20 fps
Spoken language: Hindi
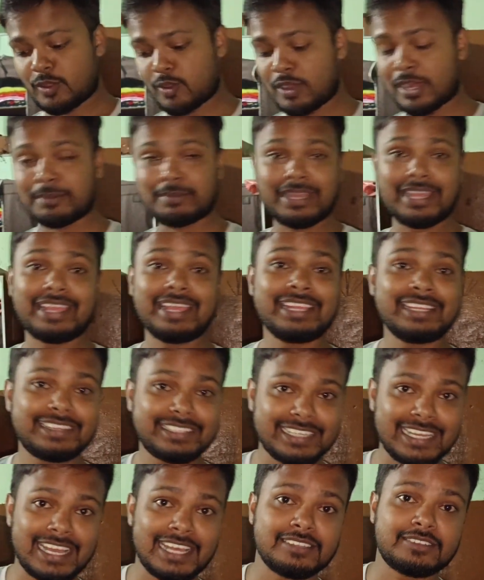और भाई
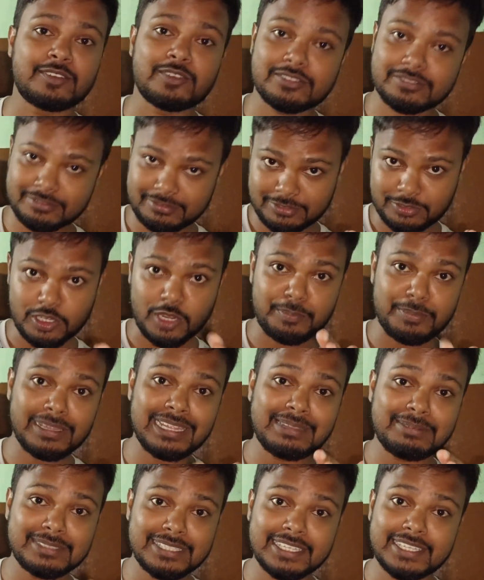इसका
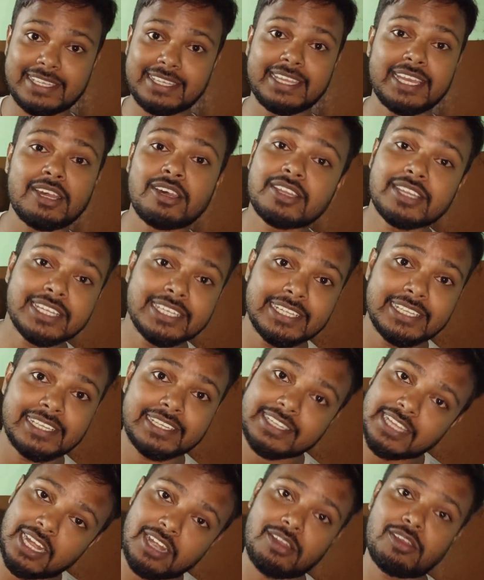शॉपिंग अभी तक किया हो कि नहीं
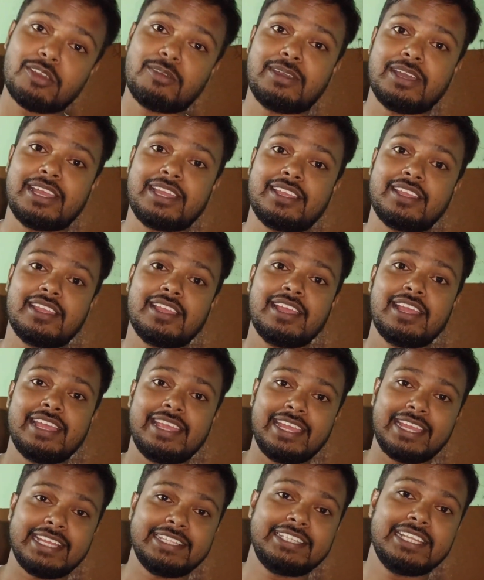कर लो भाई
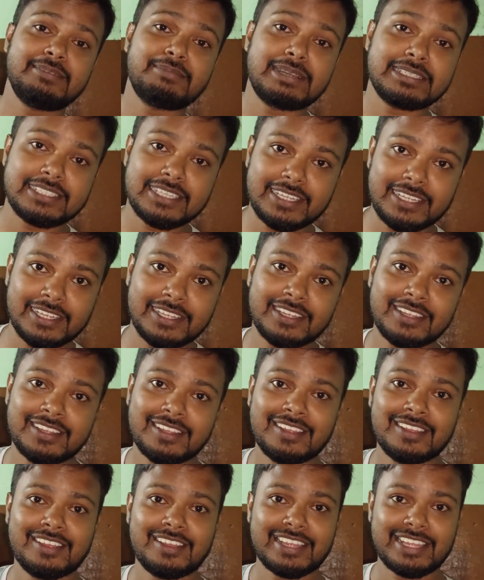एक ही दिन बसा है
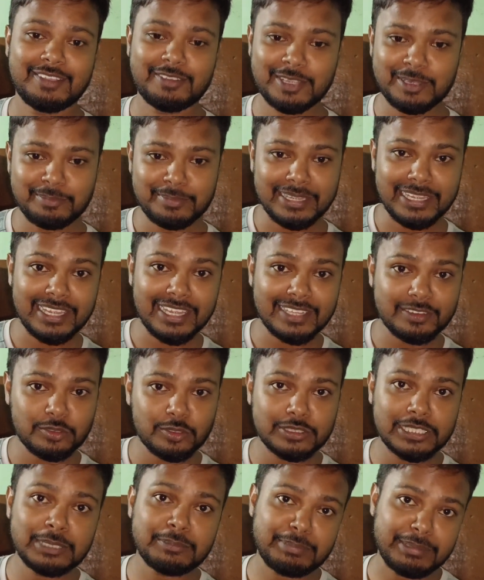क्योंकि मैं
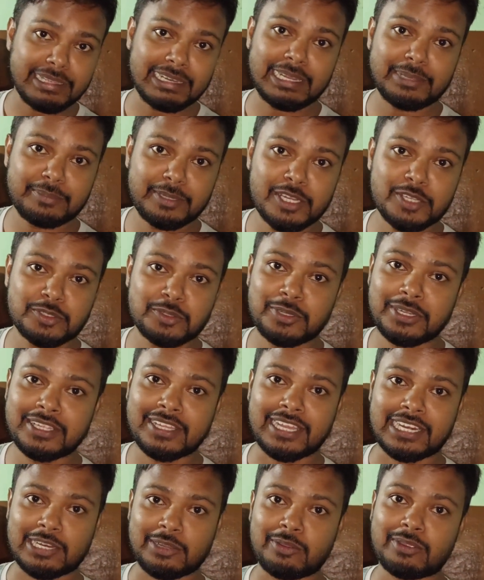दो दिन पहले वीडियो
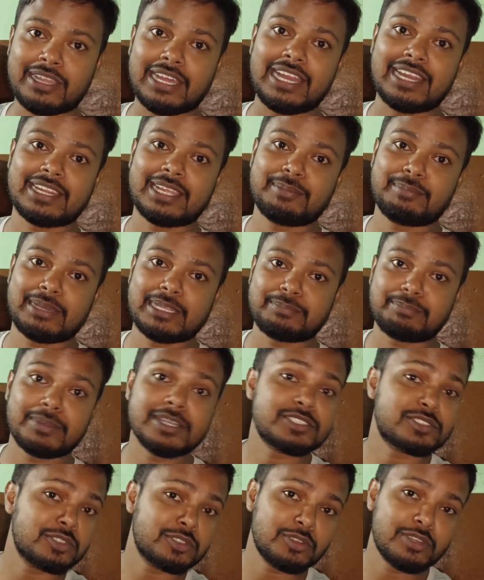शूटिंग कर रहा हूँ कल के बाद
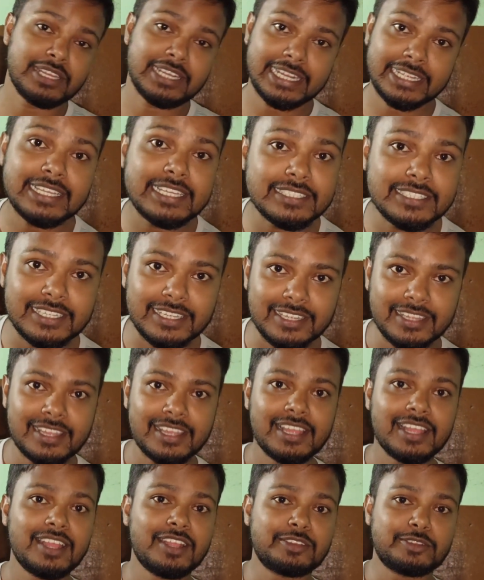परसों जो है ना ईद है
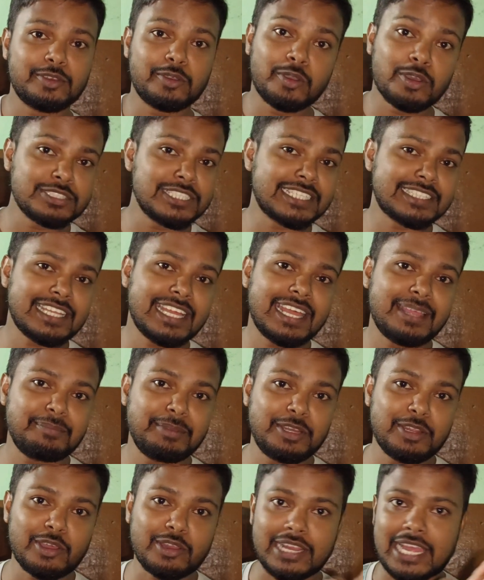तो हो सकता है
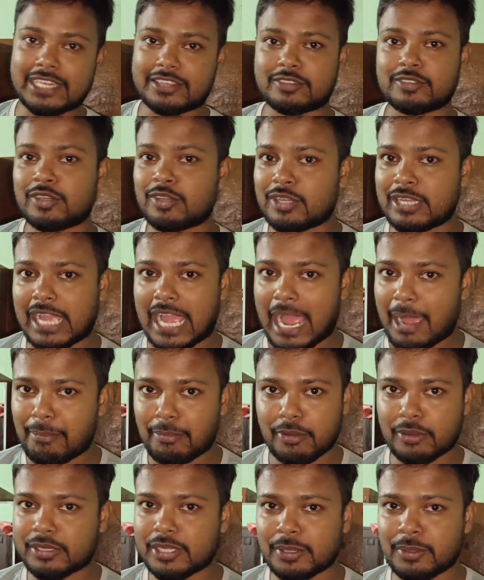वीडियो रात को
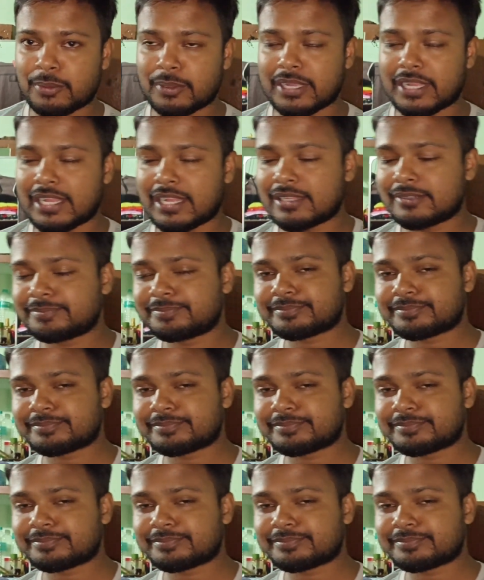अपलोड करूँगा